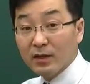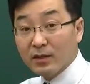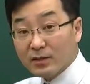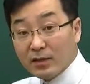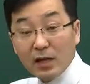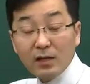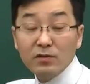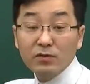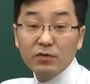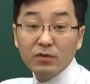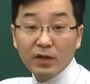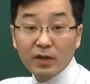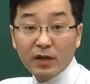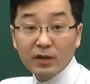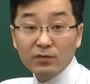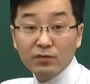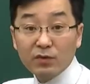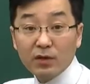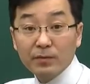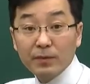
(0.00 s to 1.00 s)
산소의
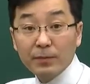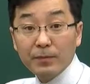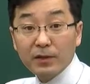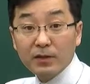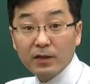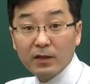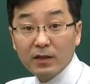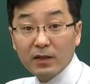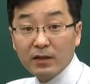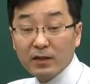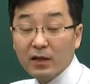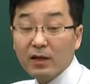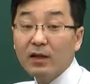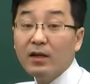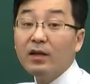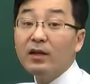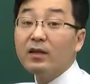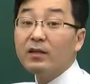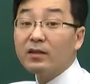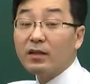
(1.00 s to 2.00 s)
개수가 몇 배 차이 난다?
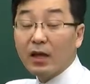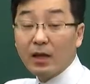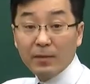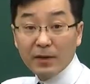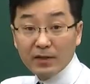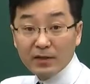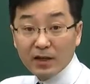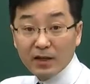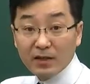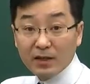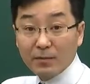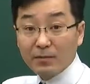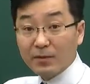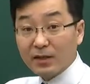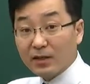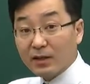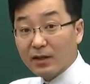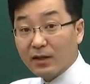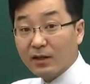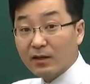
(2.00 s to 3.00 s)
네 배 차이
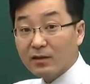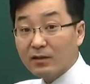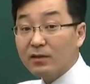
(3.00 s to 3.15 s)
납니다.